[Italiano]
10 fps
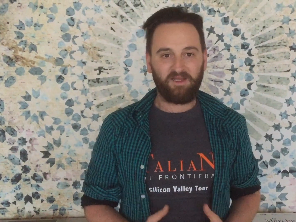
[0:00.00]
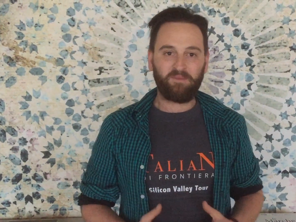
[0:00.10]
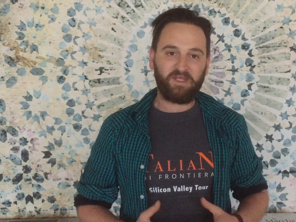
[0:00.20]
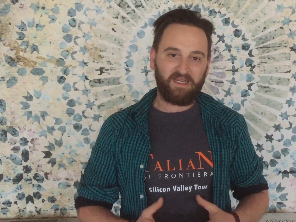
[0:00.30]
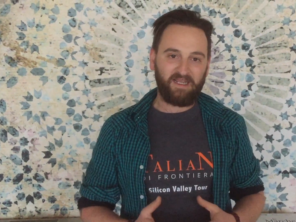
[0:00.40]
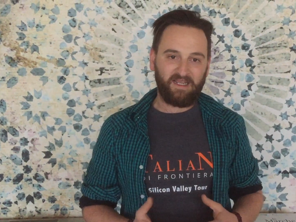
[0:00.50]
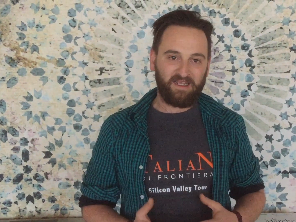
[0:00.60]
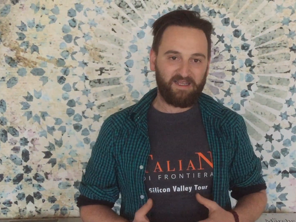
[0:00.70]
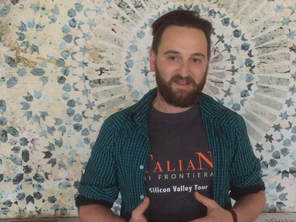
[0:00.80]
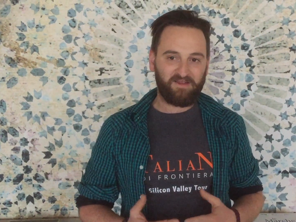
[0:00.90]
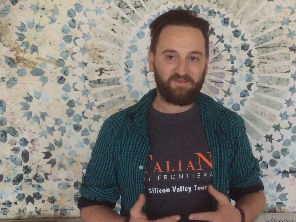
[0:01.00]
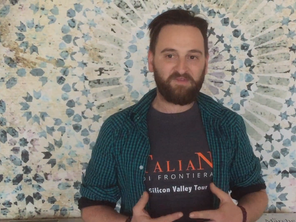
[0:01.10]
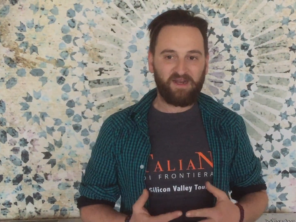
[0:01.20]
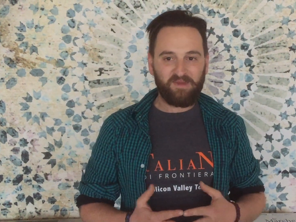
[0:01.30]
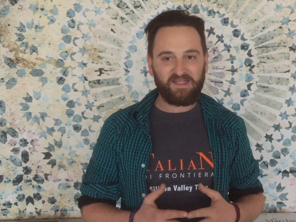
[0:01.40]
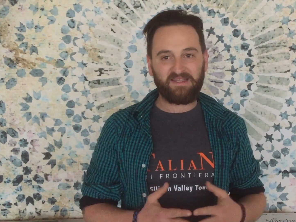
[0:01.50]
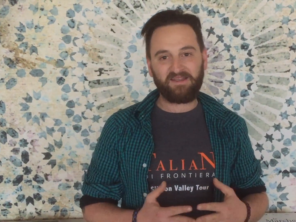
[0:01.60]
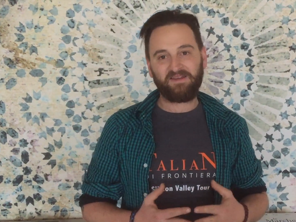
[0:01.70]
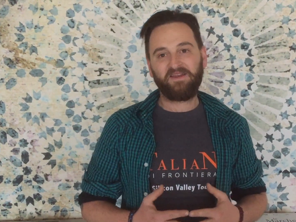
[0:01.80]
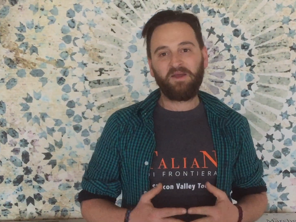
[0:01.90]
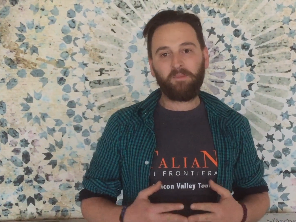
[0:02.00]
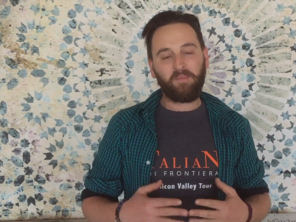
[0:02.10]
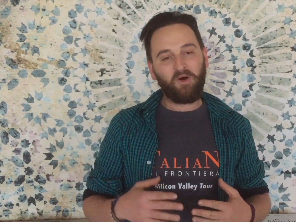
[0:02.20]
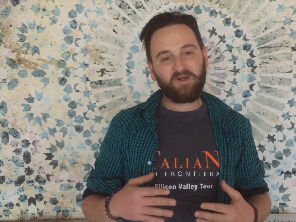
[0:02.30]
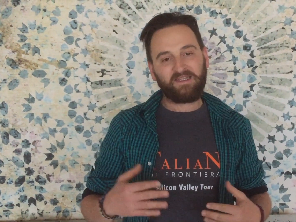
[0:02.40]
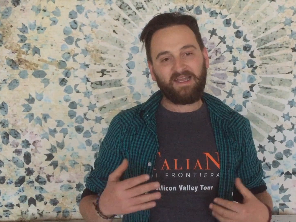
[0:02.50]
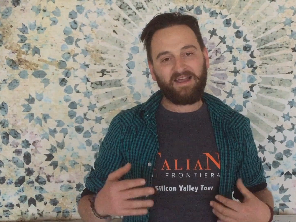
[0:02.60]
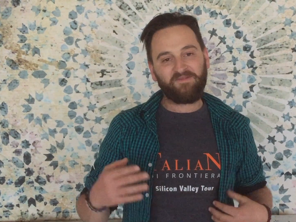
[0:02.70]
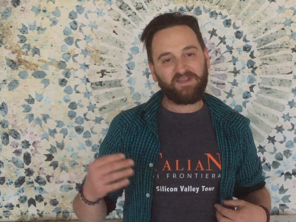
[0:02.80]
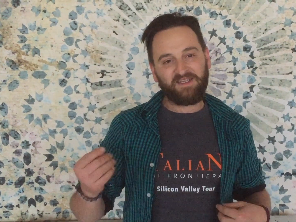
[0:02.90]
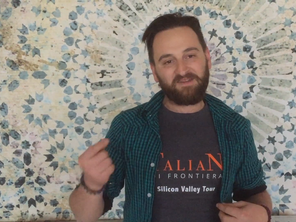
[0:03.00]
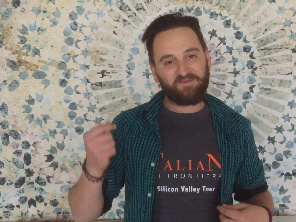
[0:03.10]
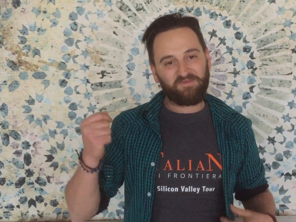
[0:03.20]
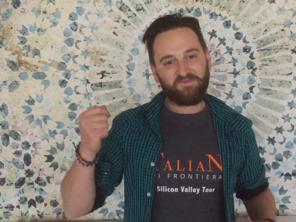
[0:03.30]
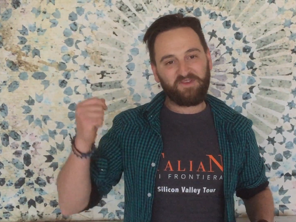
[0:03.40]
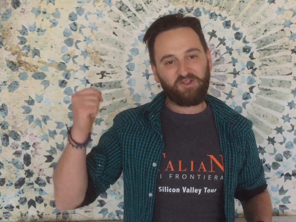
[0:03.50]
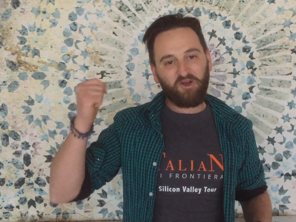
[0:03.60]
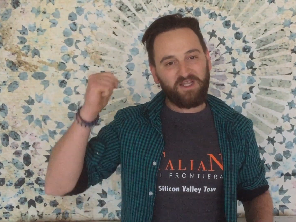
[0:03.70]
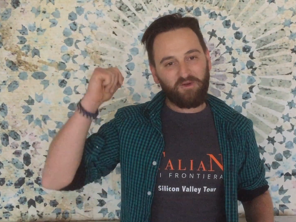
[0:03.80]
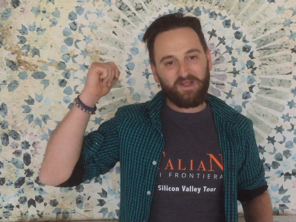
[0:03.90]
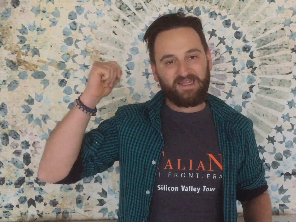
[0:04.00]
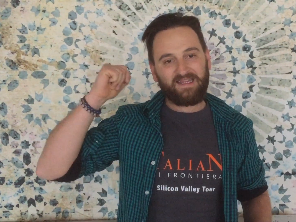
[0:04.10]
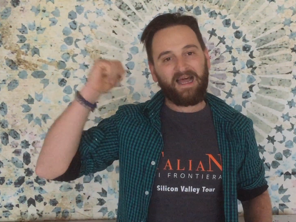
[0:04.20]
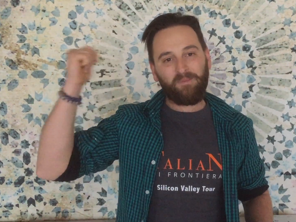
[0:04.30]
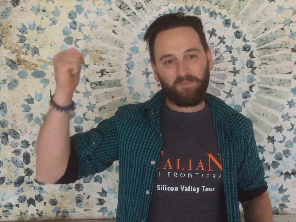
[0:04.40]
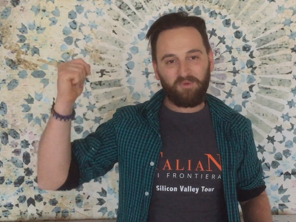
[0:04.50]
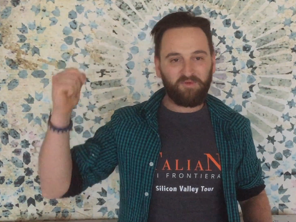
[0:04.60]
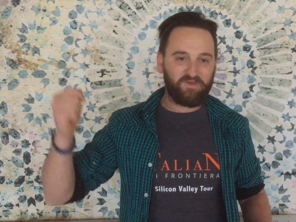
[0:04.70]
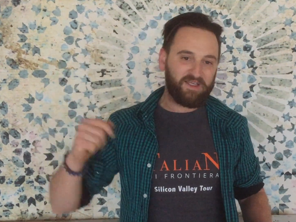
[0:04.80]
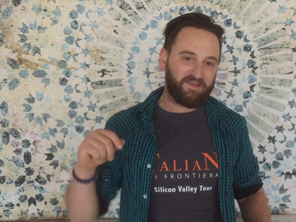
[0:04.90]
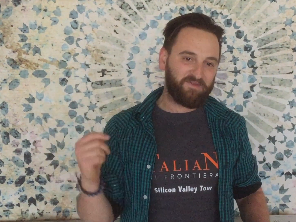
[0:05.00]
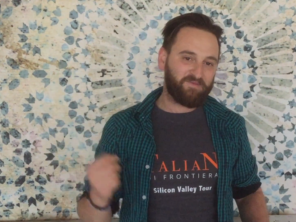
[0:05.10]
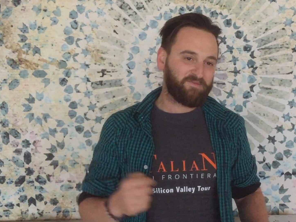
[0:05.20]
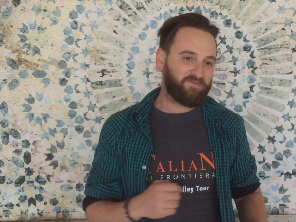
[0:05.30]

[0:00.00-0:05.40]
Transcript: perché veramente porta, vi, vi toglie quel tappo, vi,